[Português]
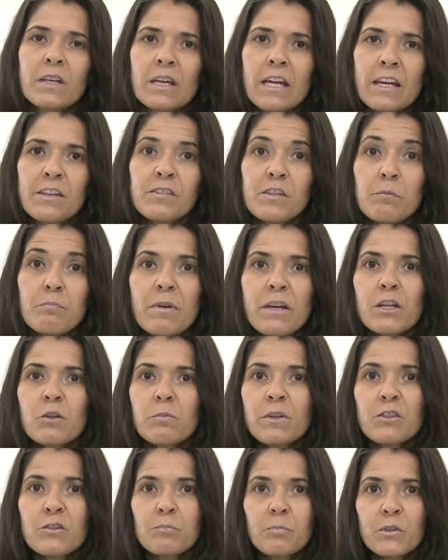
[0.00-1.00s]
receber
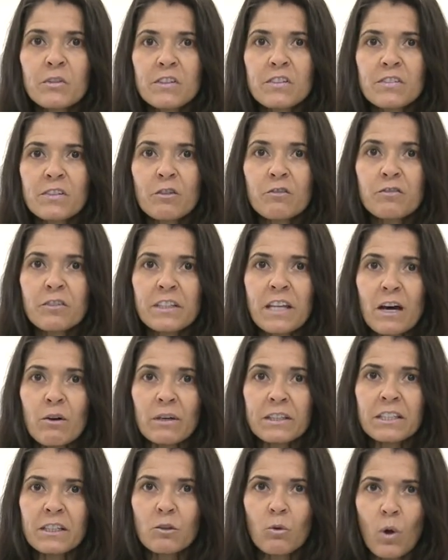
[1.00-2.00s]
uma disposição final
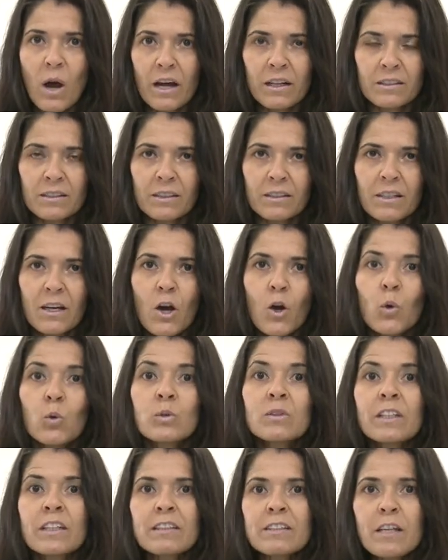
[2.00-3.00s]
adequada. O
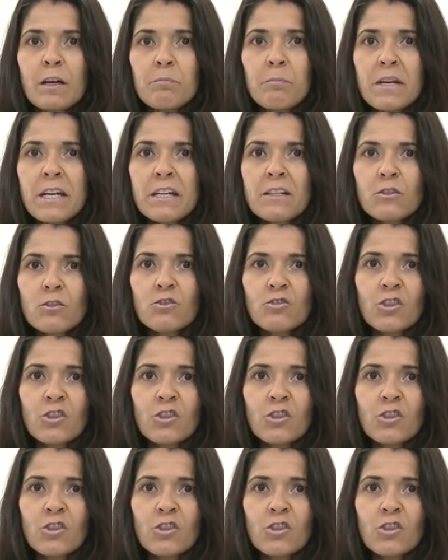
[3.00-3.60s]
tratamento